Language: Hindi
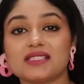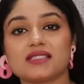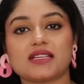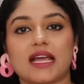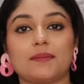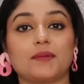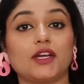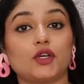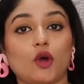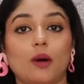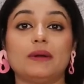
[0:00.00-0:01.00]
इस टाइप के
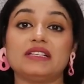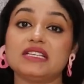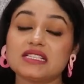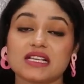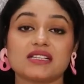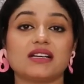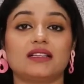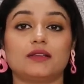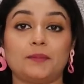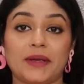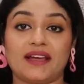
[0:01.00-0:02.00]
टॉप जीन्स के
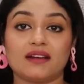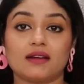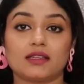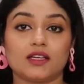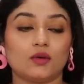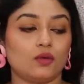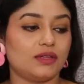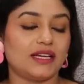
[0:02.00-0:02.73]
साथ पेयर करते हो